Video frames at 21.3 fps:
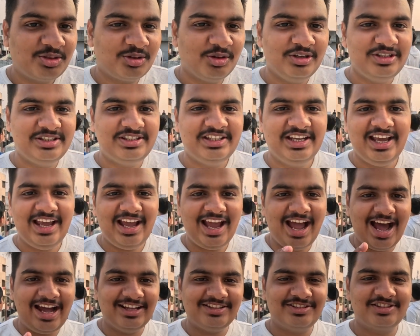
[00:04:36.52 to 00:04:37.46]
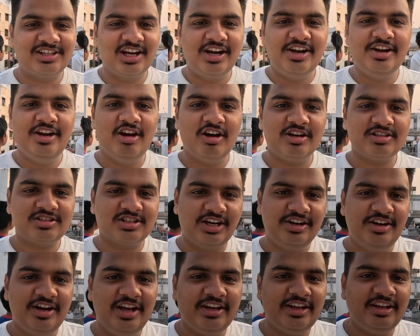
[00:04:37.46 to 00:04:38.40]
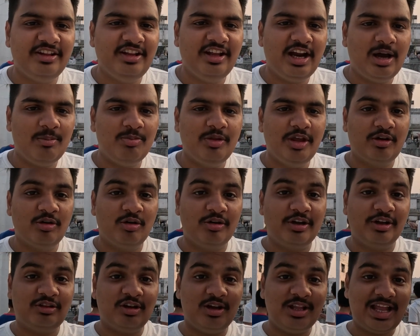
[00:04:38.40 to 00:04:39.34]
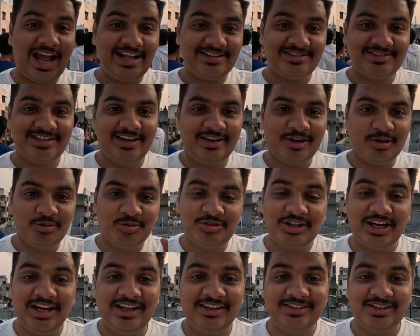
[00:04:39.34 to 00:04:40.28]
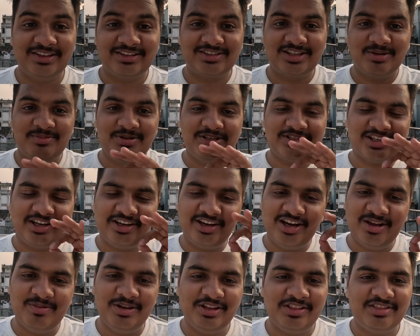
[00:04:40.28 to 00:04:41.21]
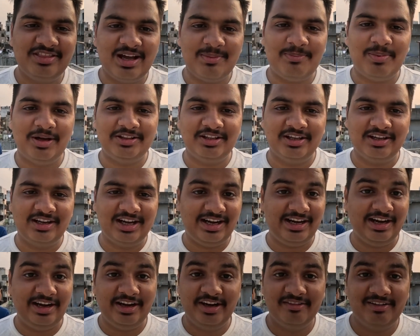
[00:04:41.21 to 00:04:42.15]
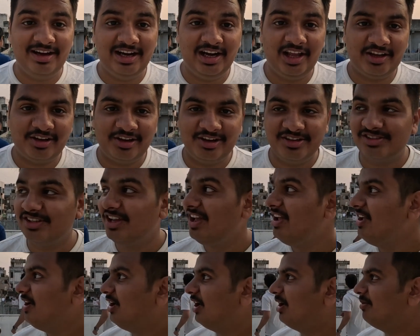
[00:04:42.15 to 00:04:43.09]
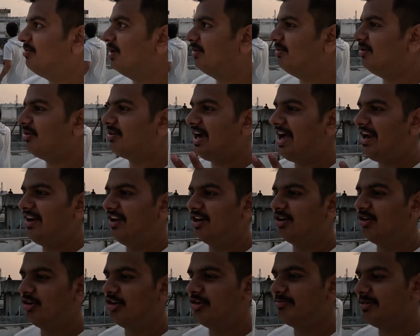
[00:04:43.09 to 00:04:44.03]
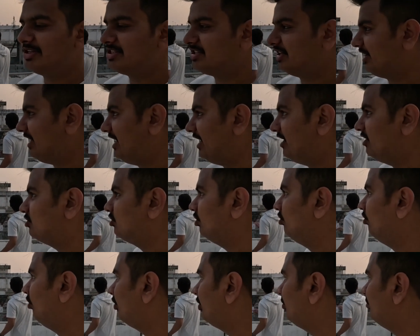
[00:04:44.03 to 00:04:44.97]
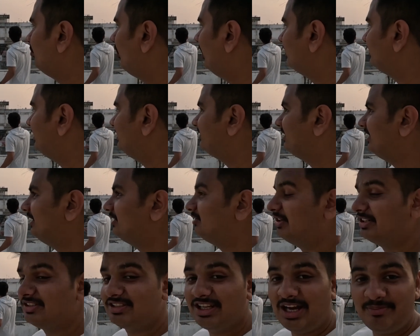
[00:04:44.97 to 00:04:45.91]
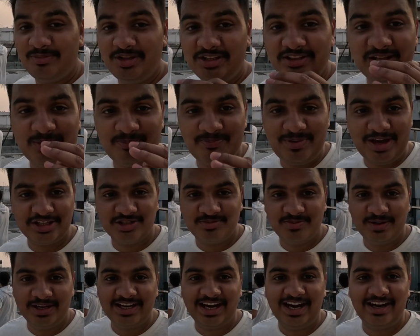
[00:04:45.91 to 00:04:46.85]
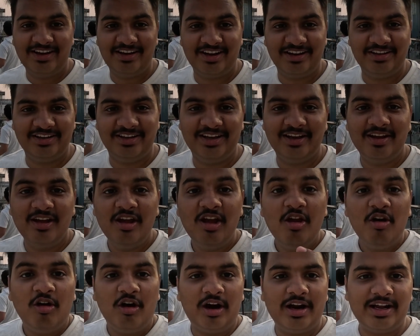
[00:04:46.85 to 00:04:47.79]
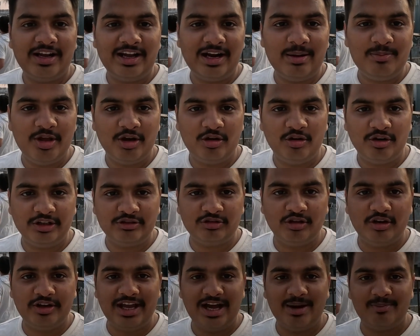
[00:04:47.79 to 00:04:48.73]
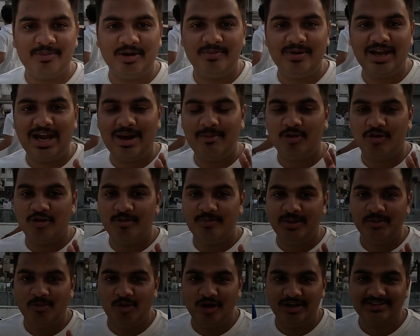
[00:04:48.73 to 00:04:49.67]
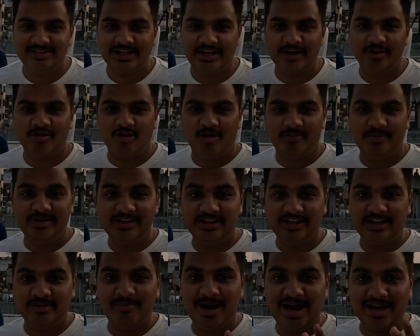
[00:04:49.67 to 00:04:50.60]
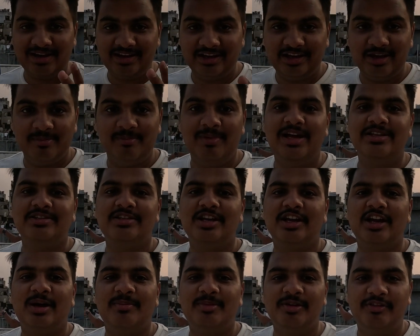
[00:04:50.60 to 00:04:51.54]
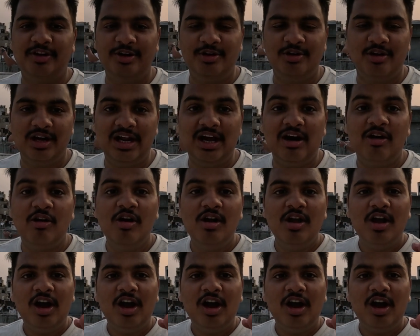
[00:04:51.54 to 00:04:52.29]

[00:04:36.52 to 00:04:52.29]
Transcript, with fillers: तो ये आज संडे और संडे के दिन आप देखोगे तो आज से लेके उत्तरायण तक सभी संडे भी इतना पतंग का रहने वाला है क्रेज़ अभी हम लोग काला अगौरी पे चगा रहे जो दोहरी बहुत ही तेज़ और सामने इतने पैच भी काट रही है और अगर आप देखोगे तो यहाँ पे अभी आप लोगों में बहुत सारे कमेंट दिखे बाकी के मांझे का भी वीडियो ला